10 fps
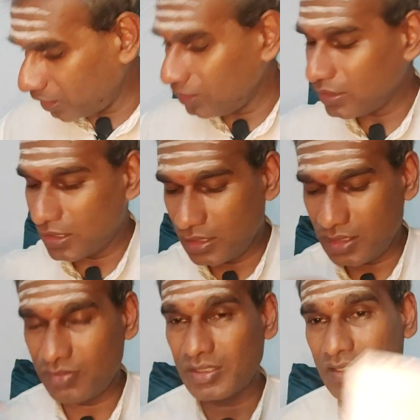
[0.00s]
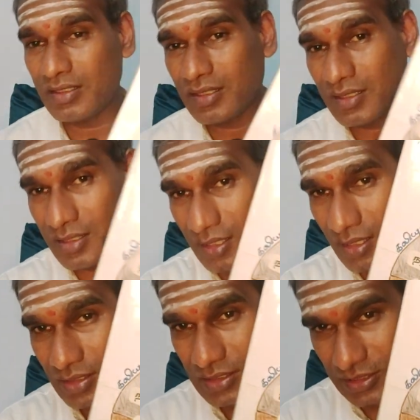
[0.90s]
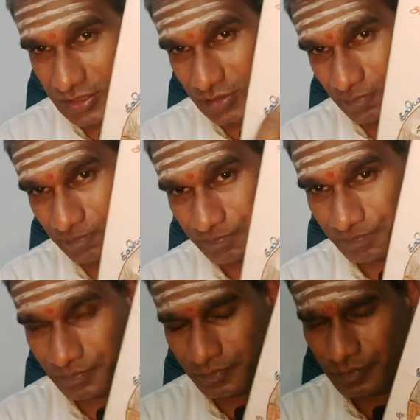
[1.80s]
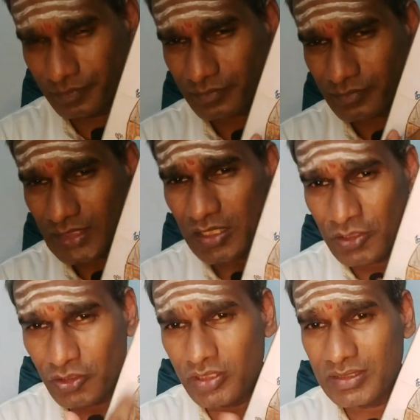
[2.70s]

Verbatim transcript: ஐந்தாயிரம் வருட காலச்சக்கரம் இதோடைய